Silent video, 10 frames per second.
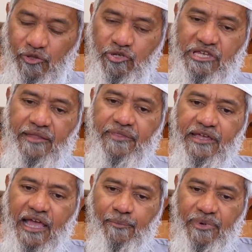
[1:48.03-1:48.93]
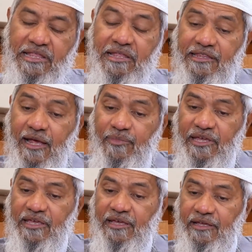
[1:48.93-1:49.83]
तो जहाँ तक कि आपकी हिसाब
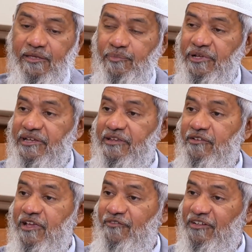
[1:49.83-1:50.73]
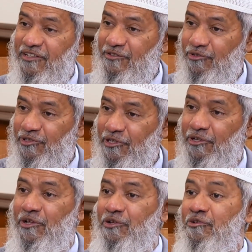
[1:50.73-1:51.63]
देखेंगे जब पीस टीवी के फंक्शन होते हैं
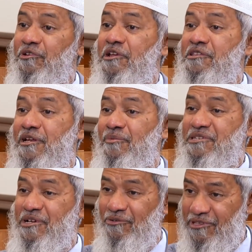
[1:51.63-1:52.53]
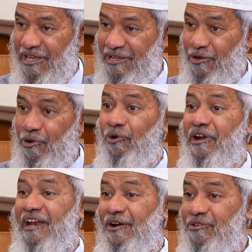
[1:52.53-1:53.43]
तो स्टेज तरफ अच्छा होता है लोग
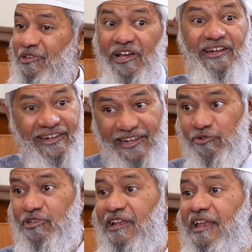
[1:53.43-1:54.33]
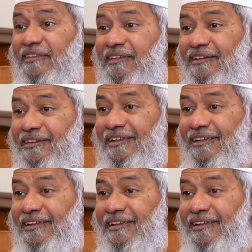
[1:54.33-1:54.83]
अट्रैक्ट होते हैं स्टेज को देखने आते हैं